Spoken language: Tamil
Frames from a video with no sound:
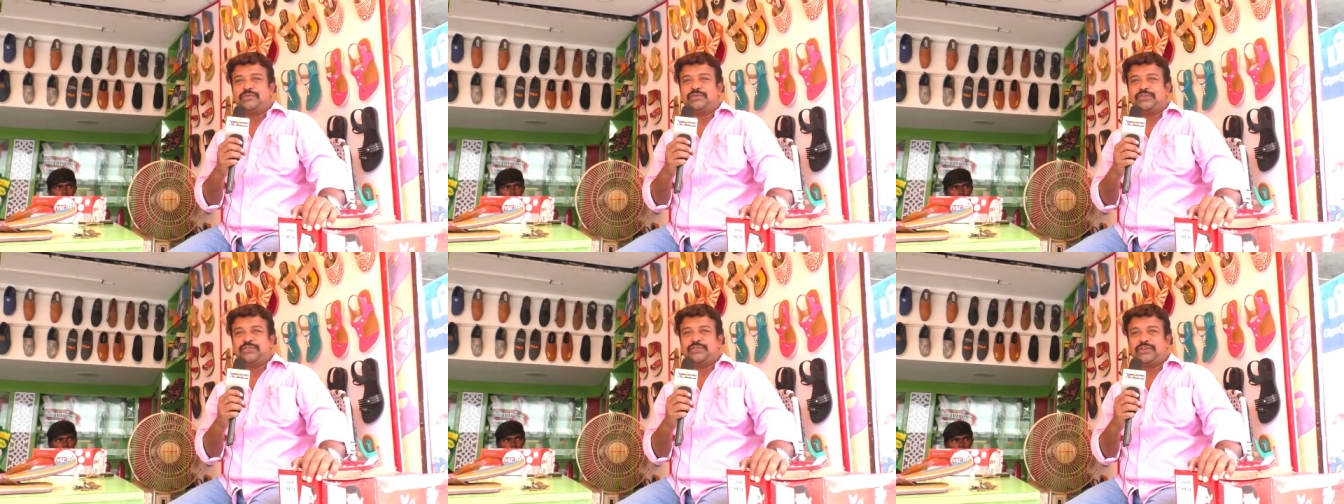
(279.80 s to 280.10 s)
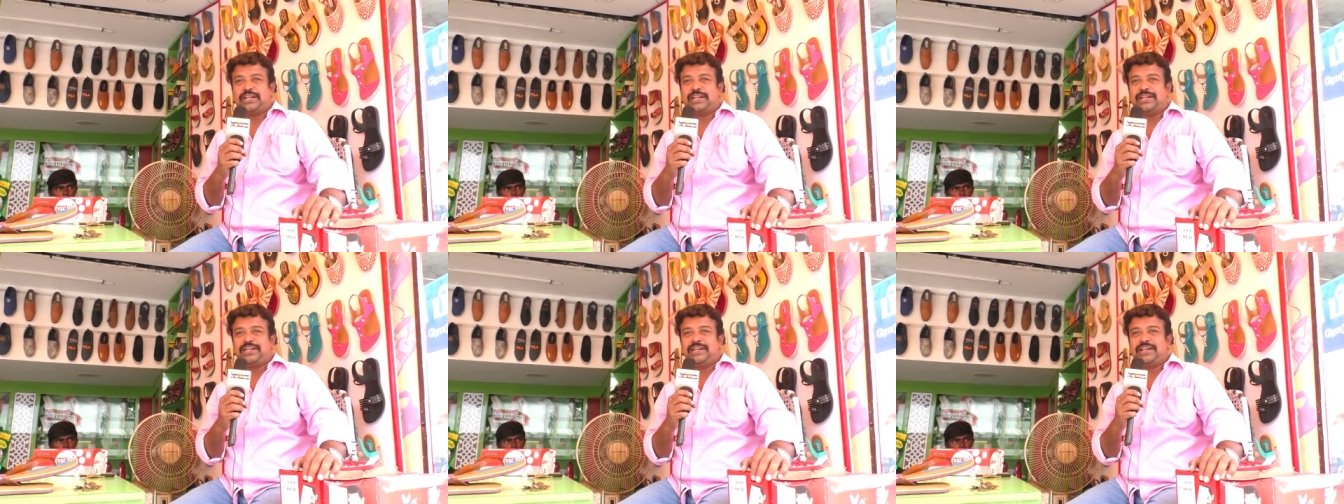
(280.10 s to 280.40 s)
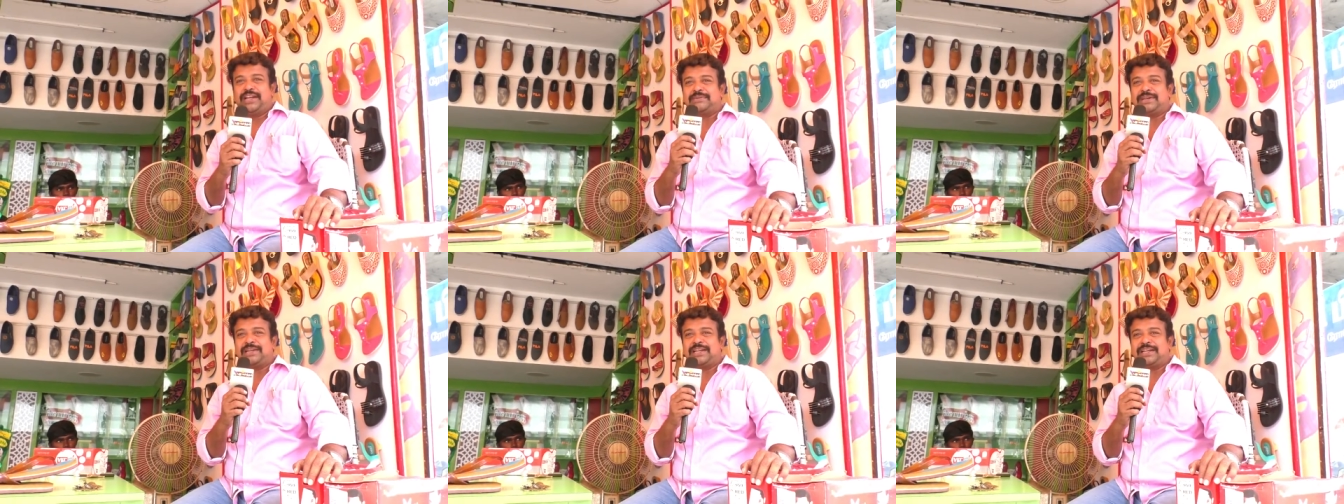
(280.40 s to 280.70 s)
ஃபுட்வேரின்
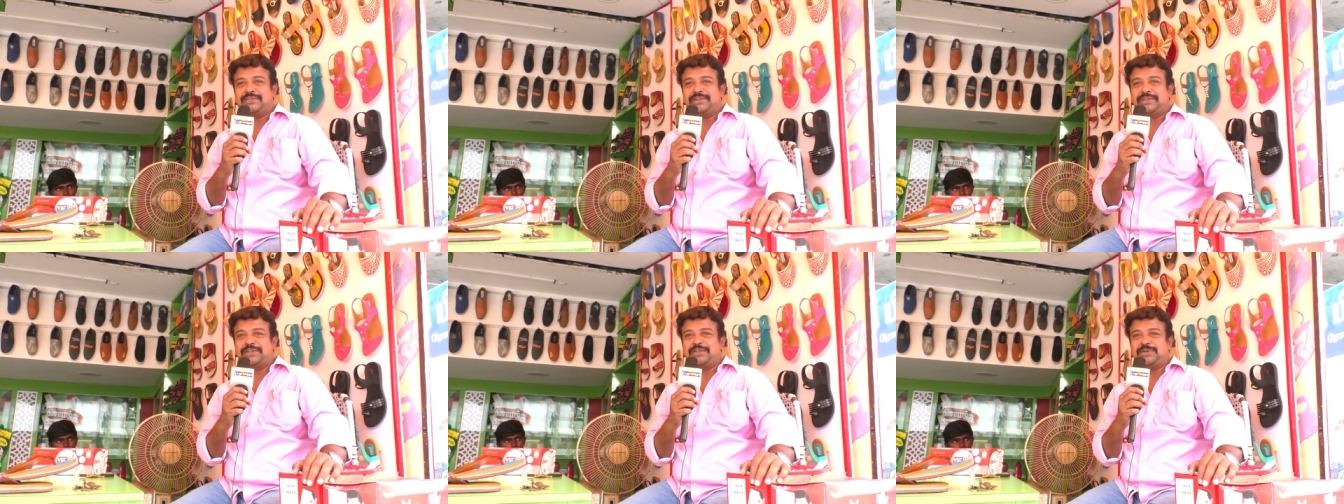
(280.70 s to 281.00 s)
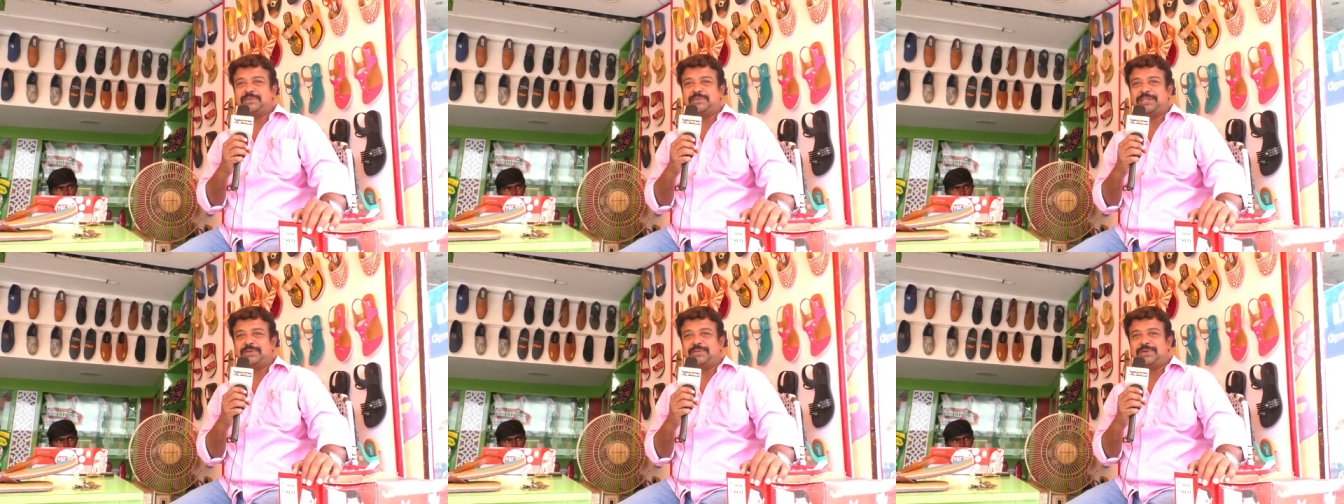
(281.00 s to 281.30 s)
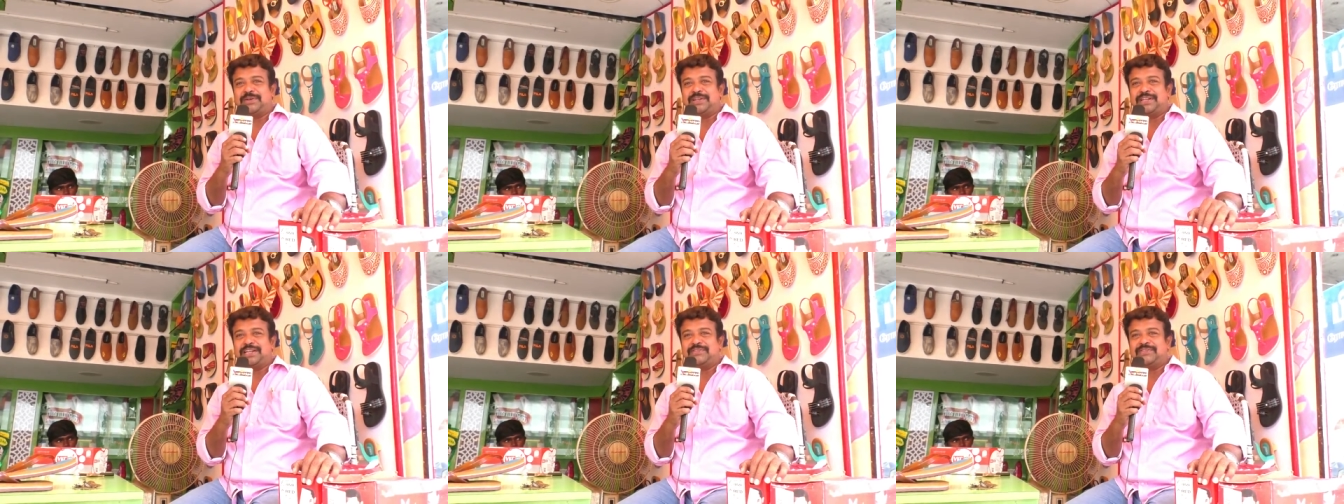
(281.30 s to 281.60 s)
அனைவருக்கும்
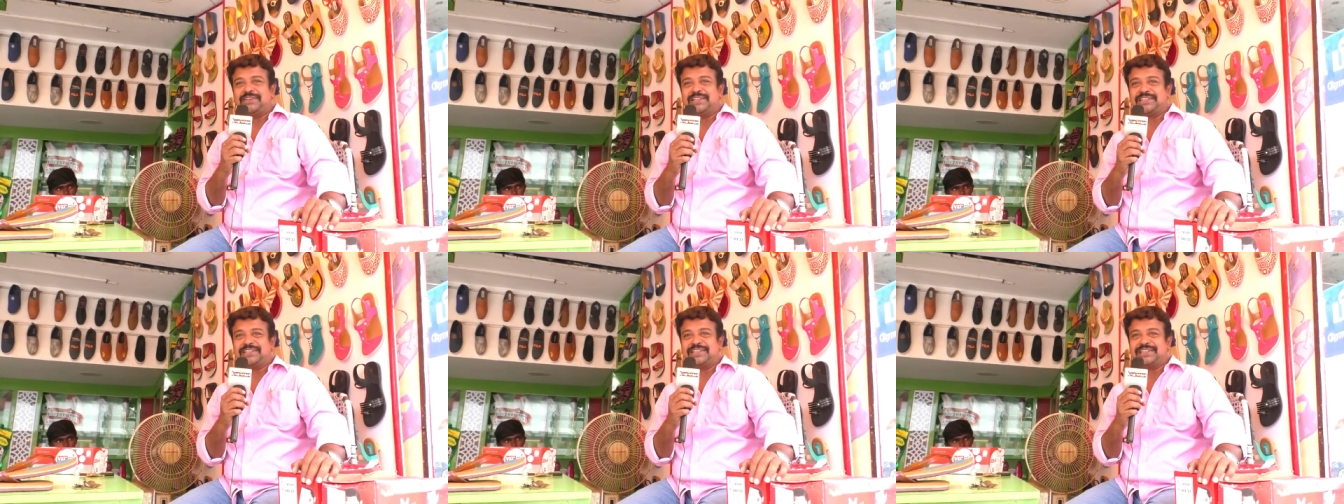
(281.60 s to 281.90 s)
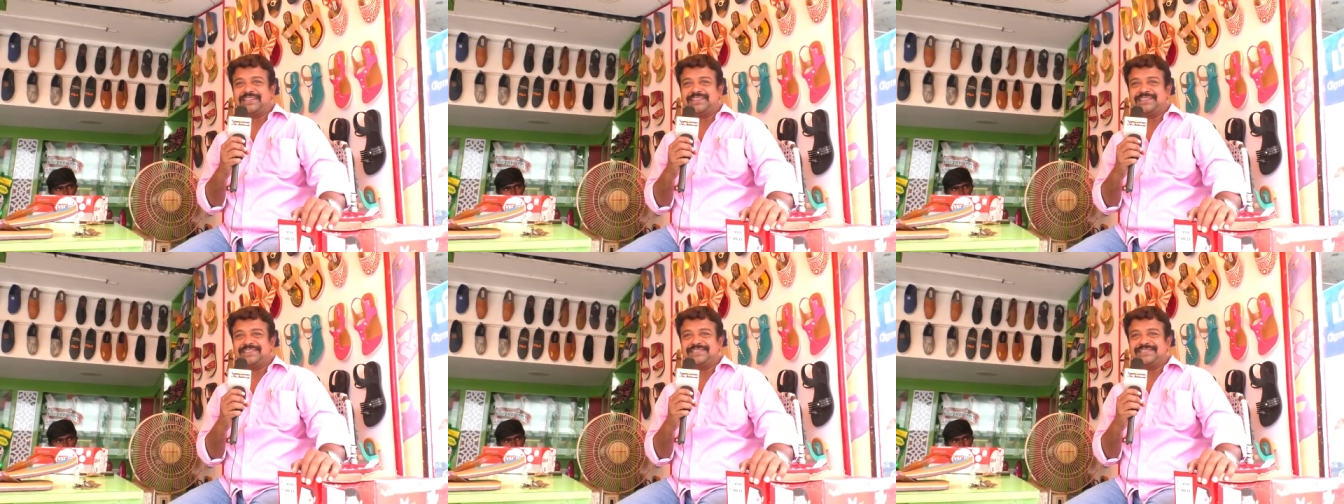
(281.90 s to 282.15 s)
தீபாவளி நல்வாழ்த்துக்கள்